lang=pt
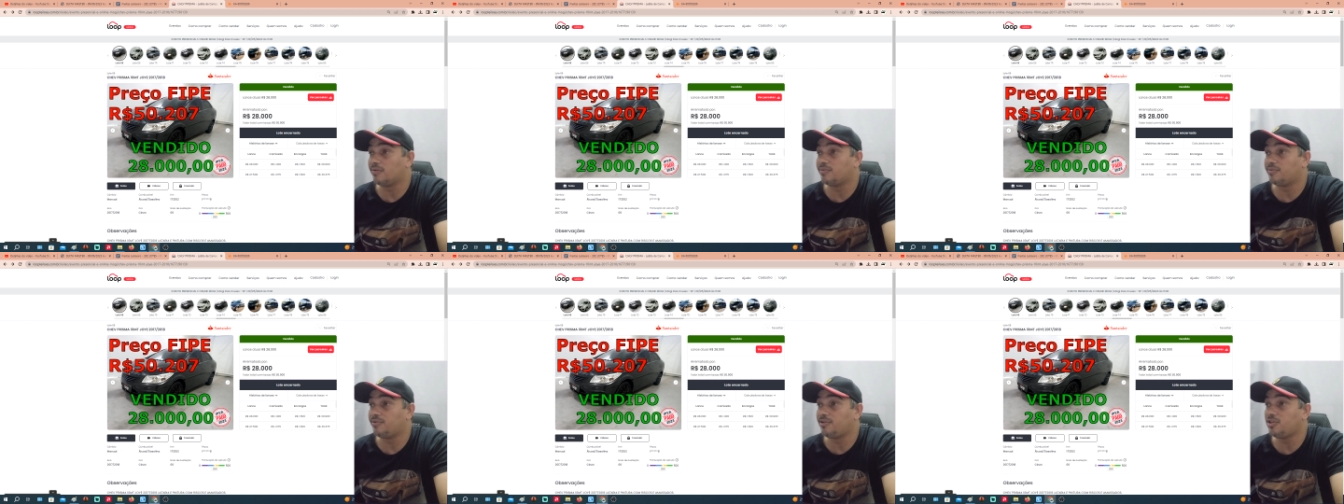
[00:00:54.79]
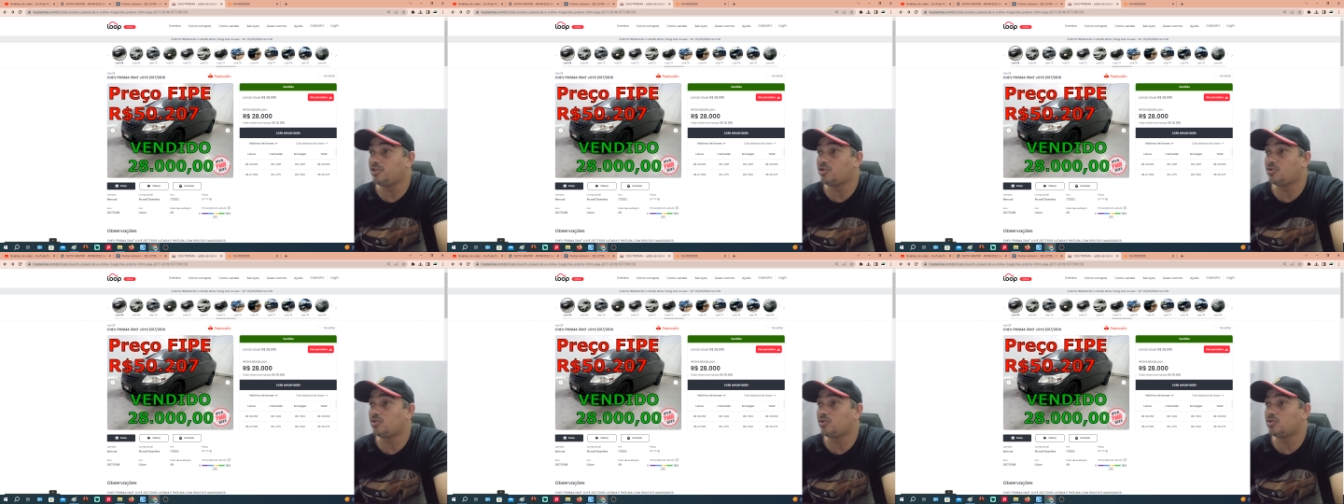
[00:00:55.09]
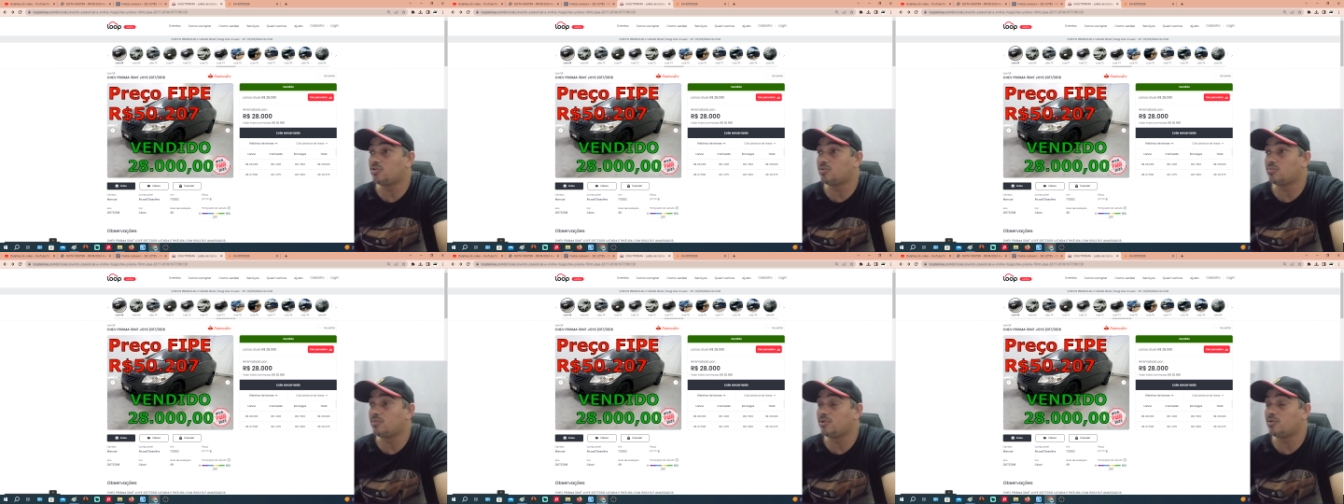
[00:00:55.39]

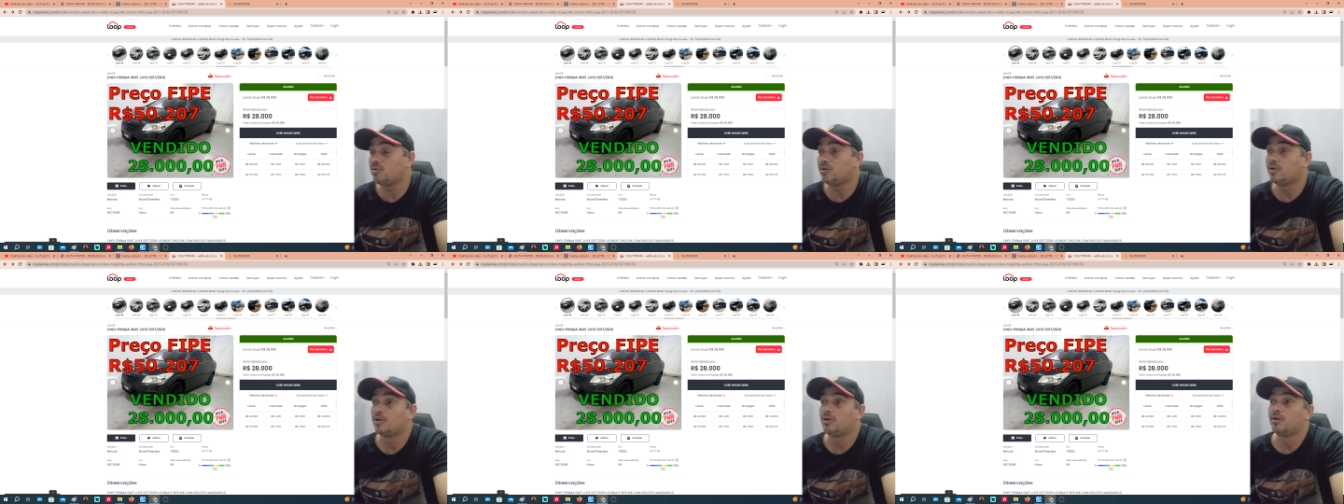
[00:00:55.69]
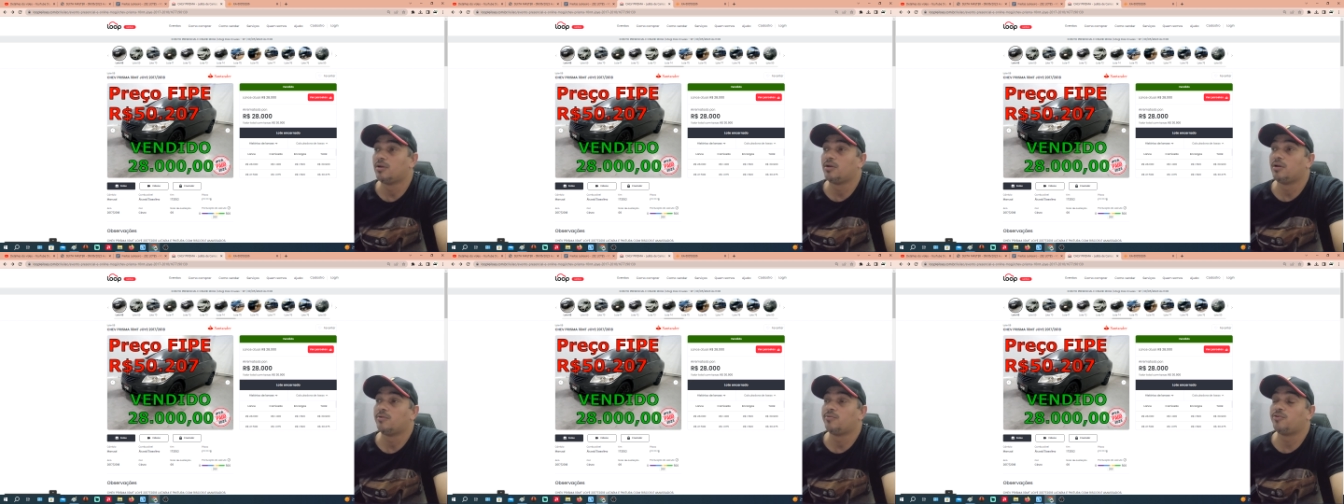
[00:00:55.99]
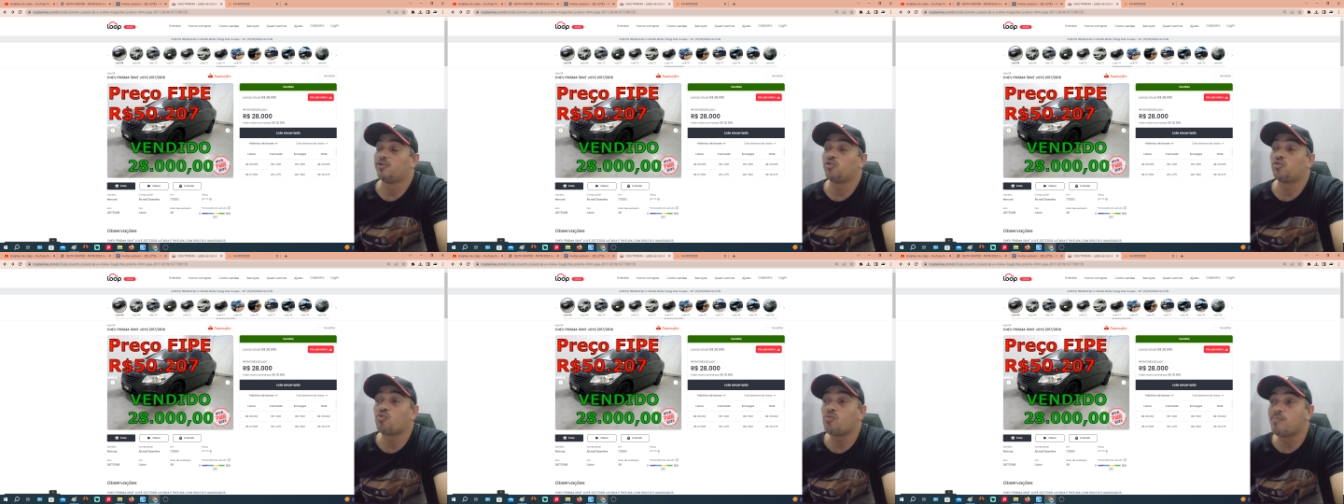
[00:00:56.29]
28 mil
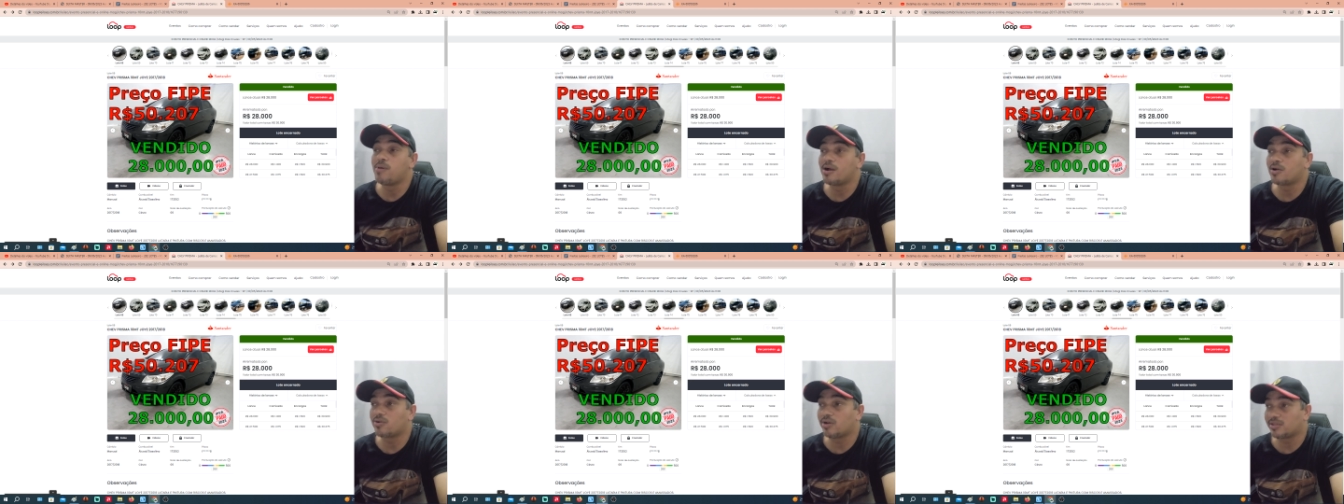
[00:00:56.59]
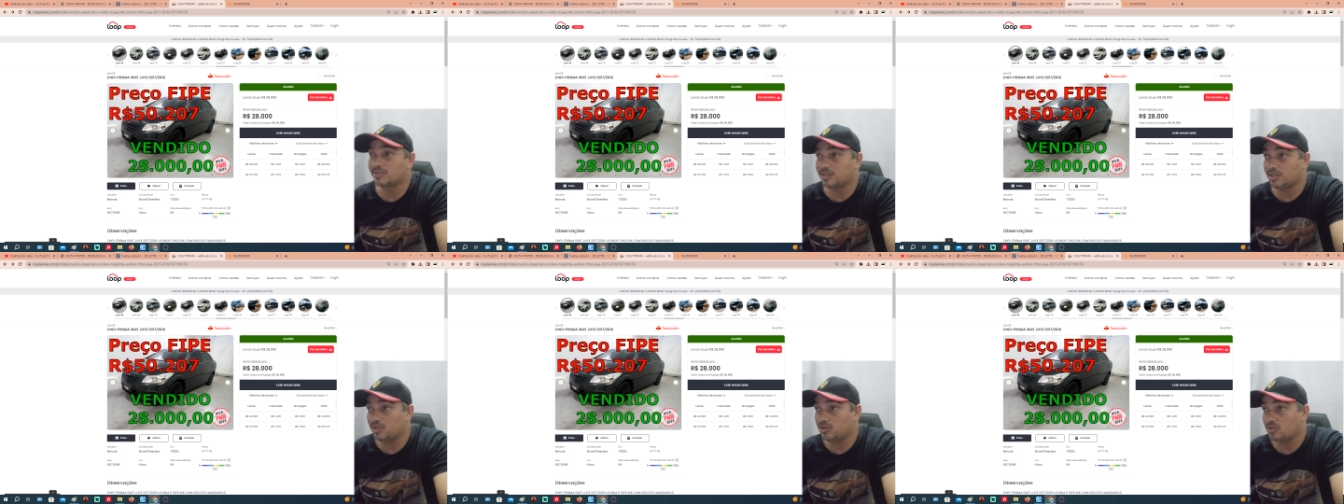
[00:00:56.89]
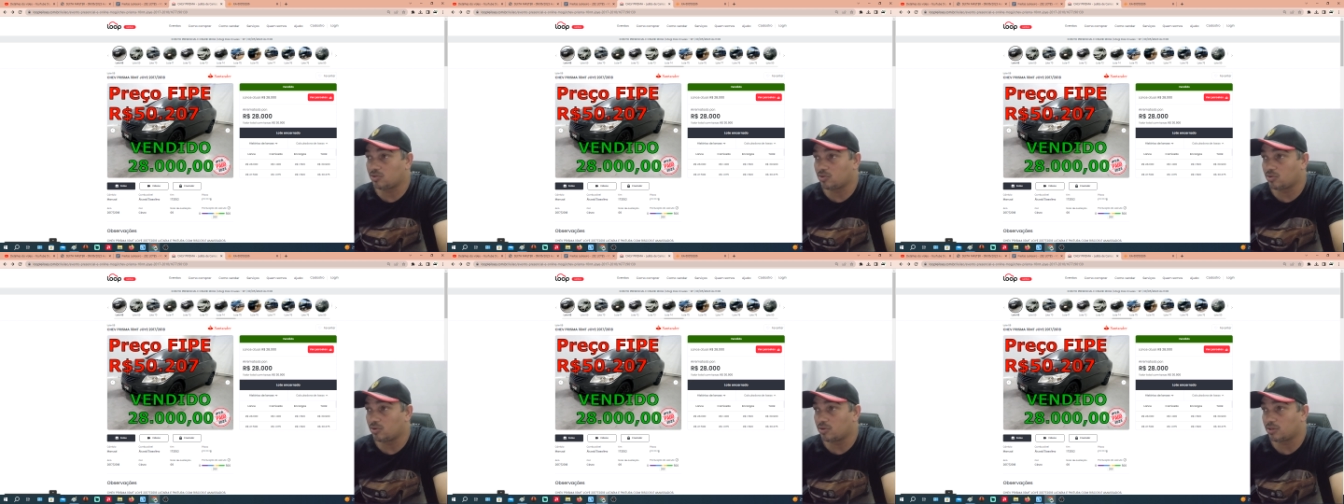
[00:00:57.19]
foi o que o banco
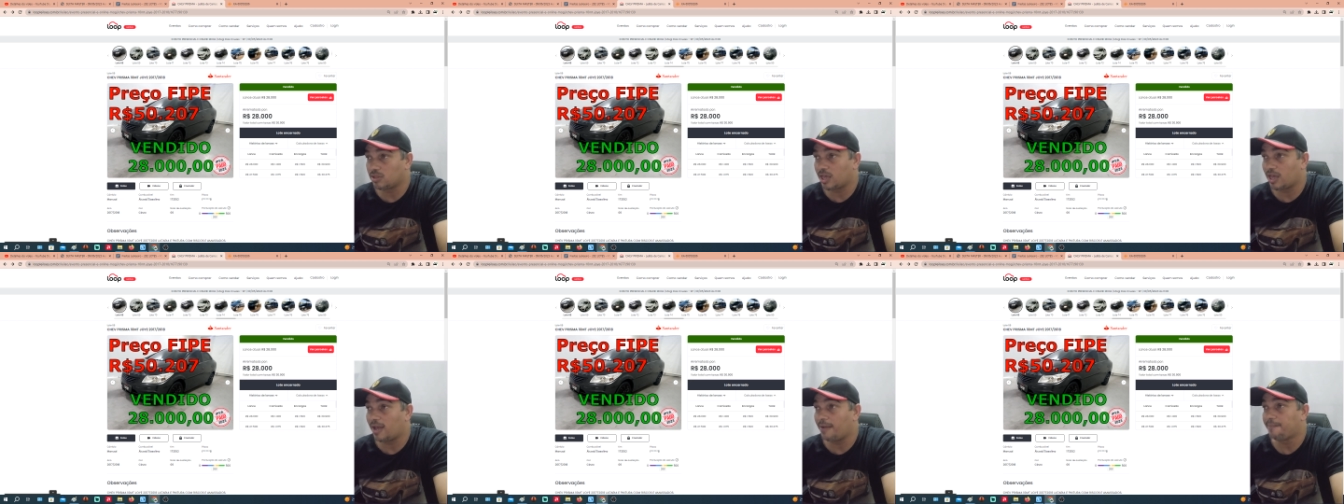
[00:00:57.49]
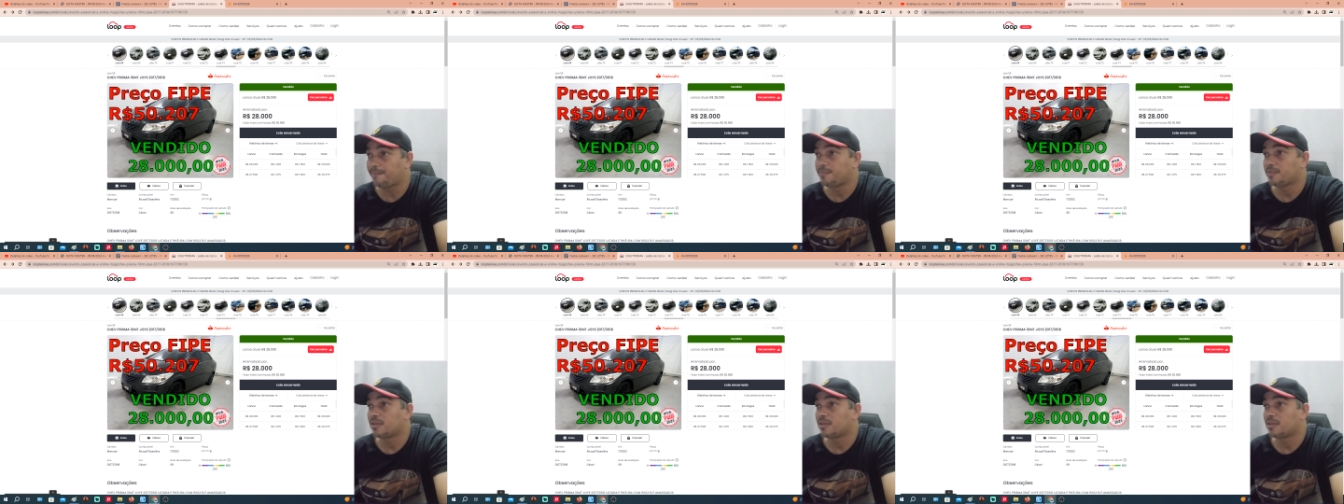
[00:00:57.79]
aceitou, tá?